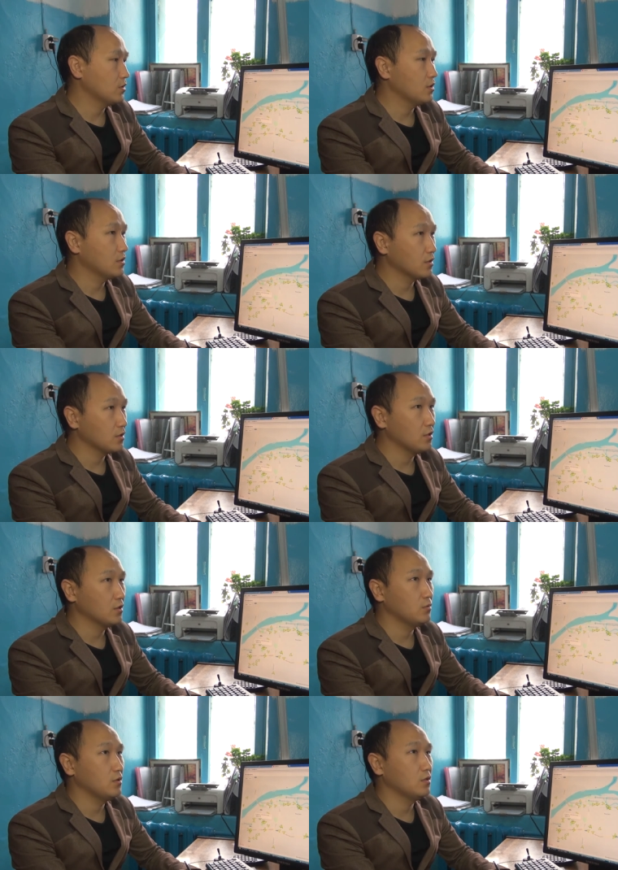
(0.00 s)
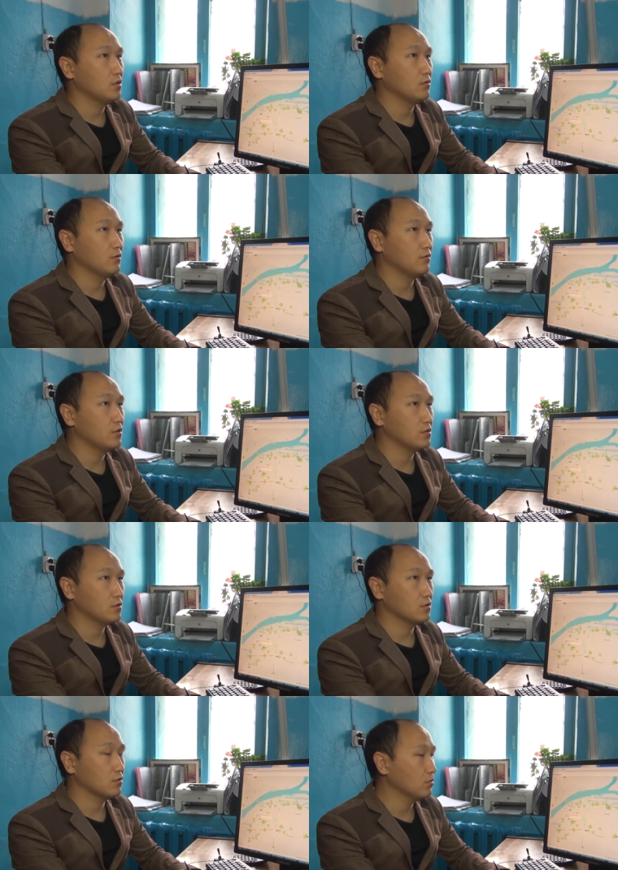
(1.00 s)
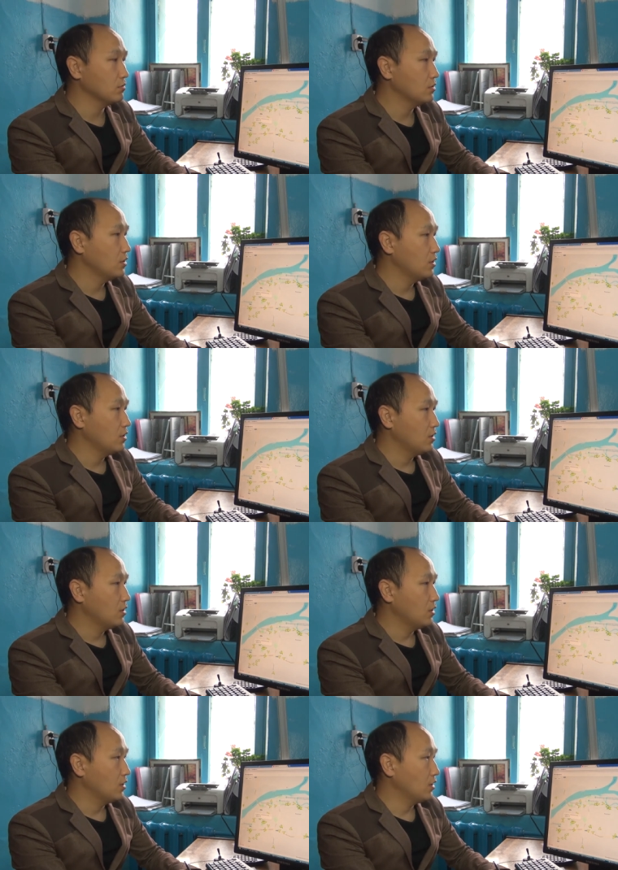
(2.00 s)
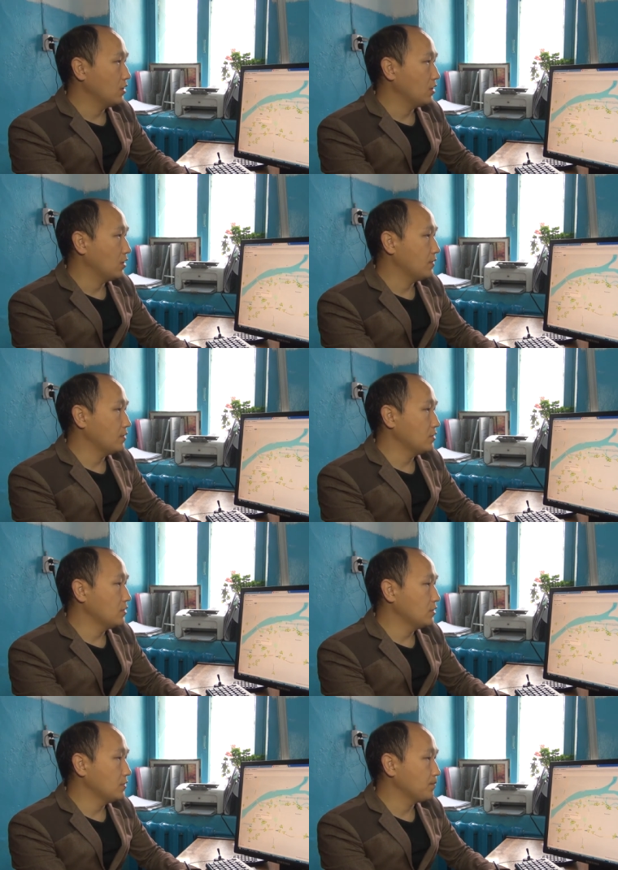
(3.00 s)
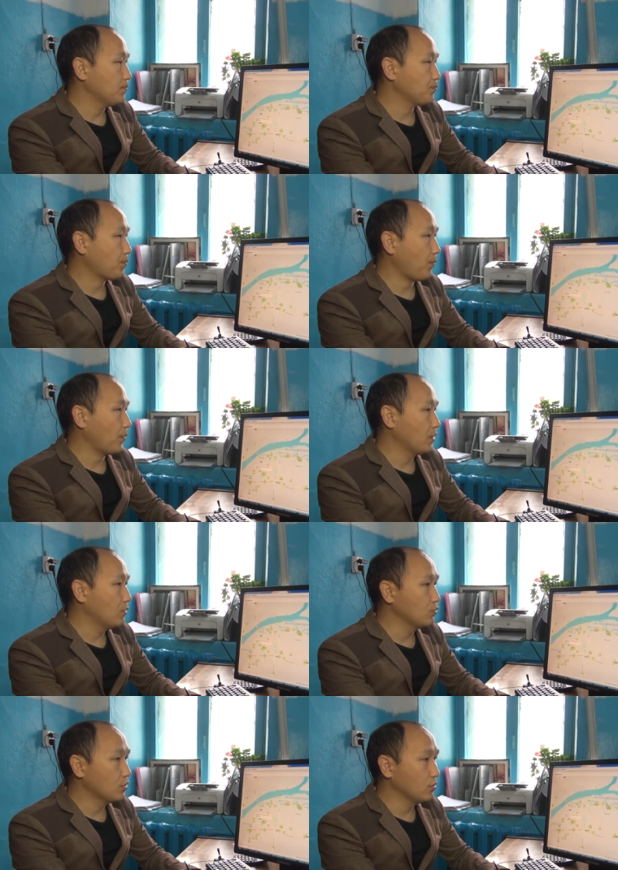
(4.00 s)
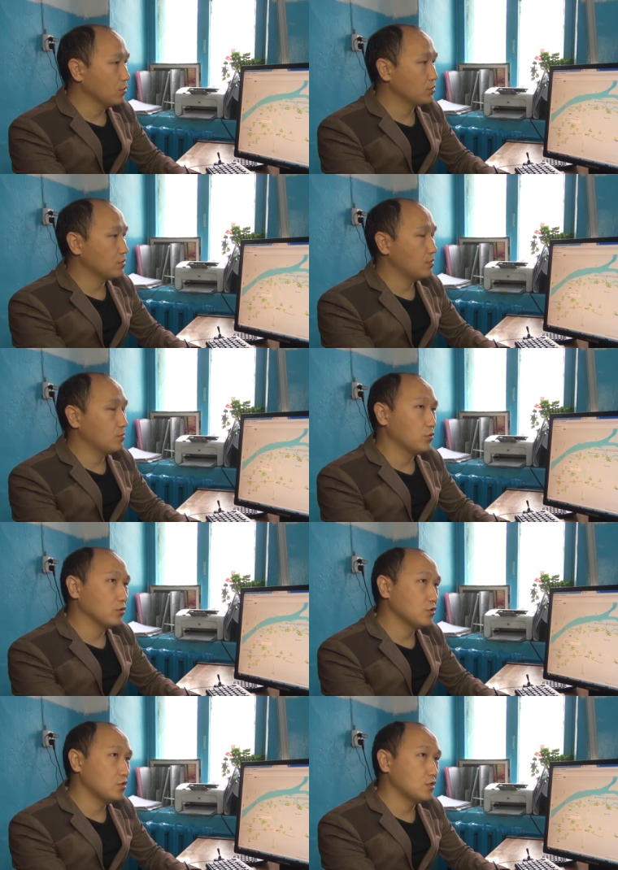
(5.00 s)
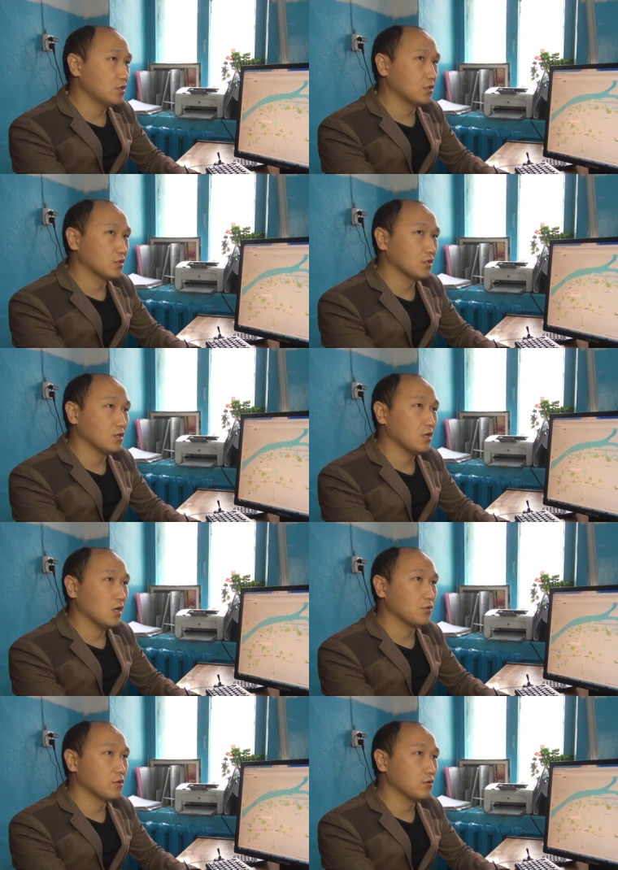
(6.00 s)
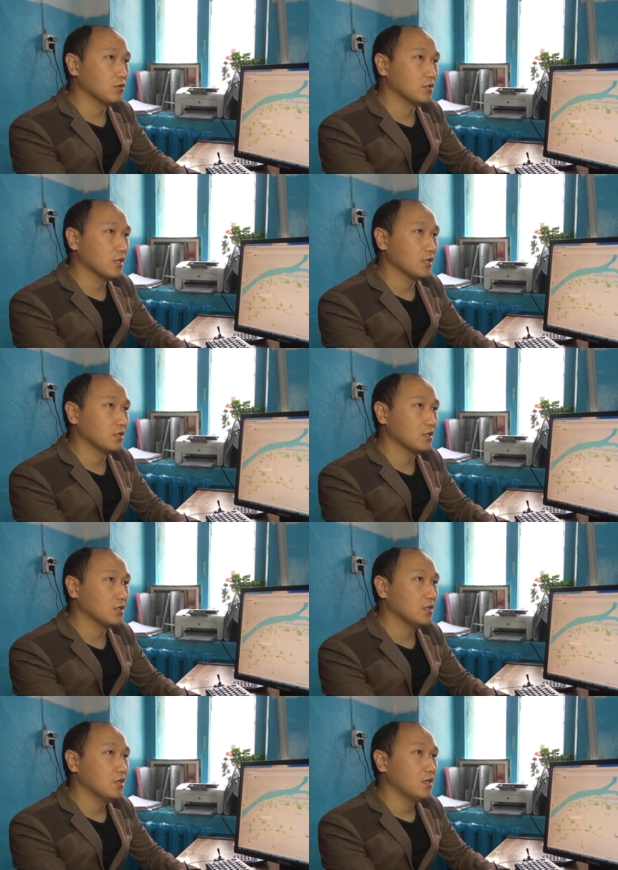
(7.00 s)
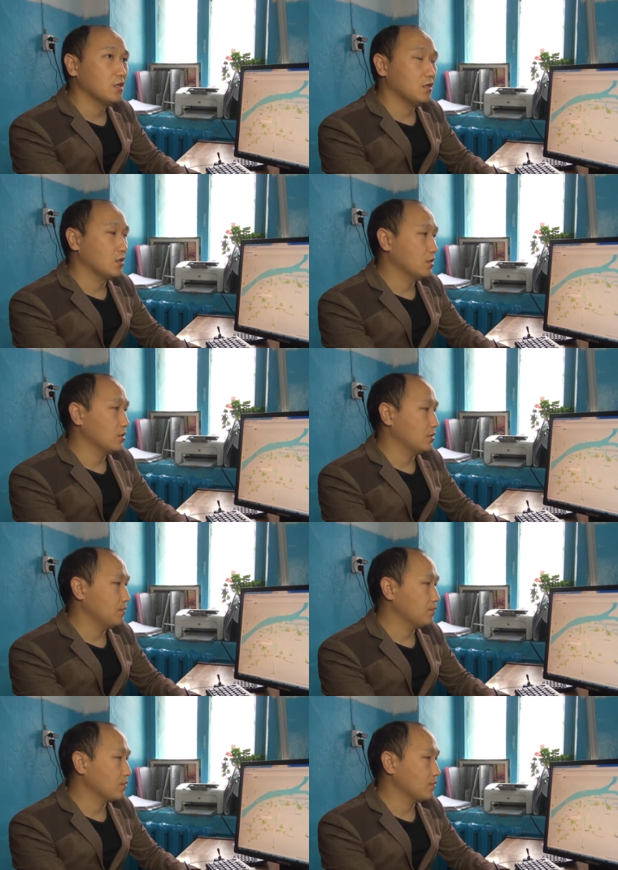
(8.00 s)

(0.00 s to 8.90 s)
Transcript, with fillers: и Дальникахем, и в Вильнинский Затон. А, и удалось получить э, определенные данные а,